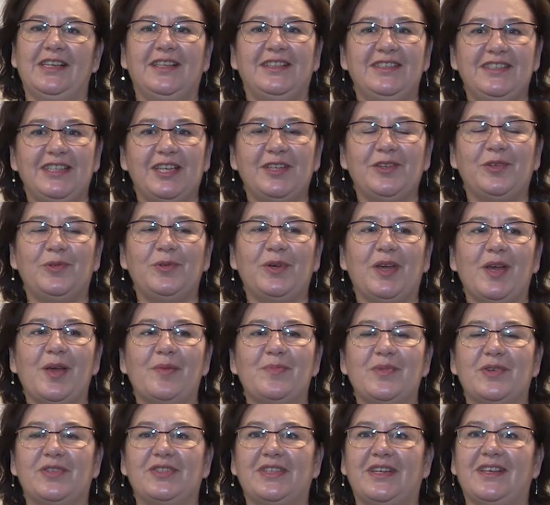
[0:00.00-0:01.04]

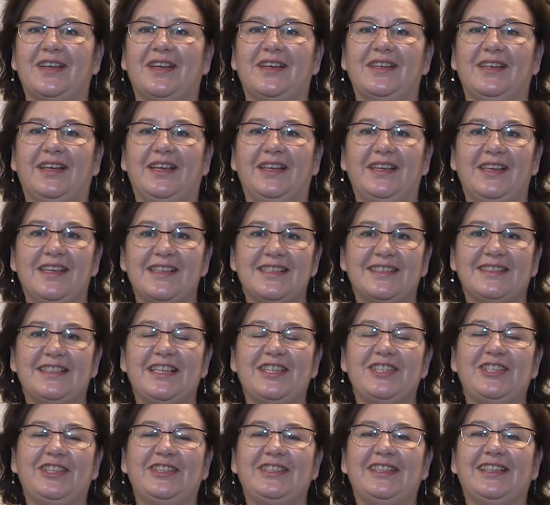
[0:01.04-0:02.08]
Dziękujemy, że
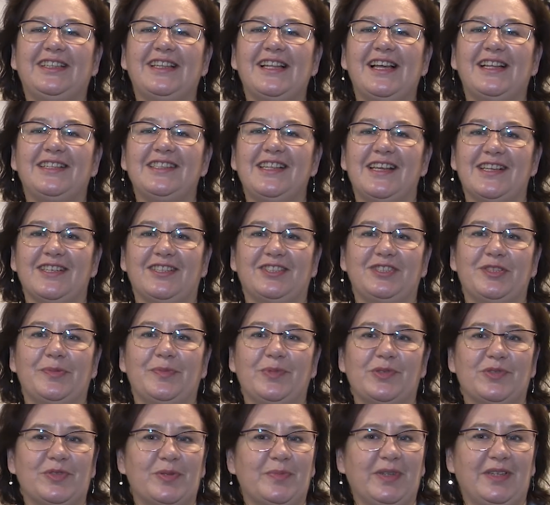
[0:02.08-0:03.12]
jesteście dla nas, że
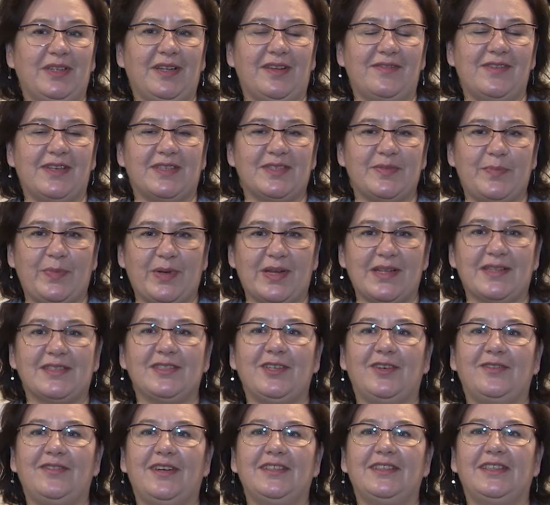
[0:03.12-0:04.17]
możemy dla Was
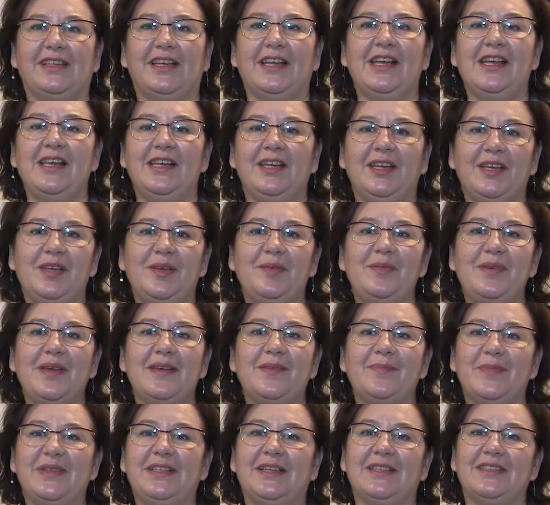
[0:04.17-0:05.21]
pracować i
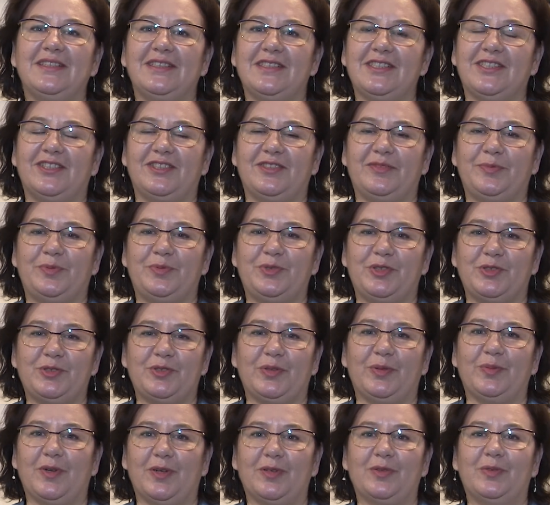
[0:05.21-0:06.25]
miejmy nadzieję, że w
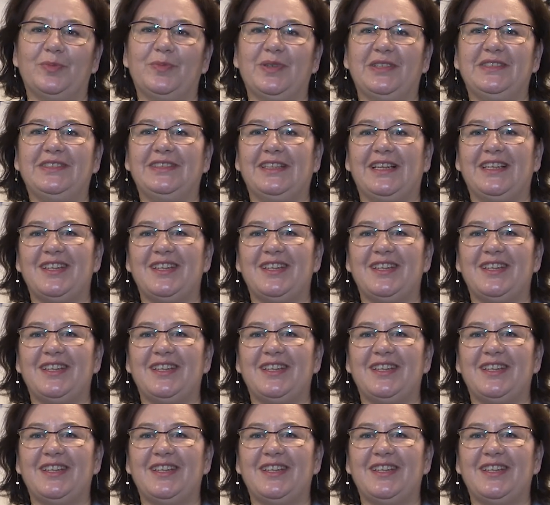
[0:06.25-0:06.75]
przyszłym roku będzie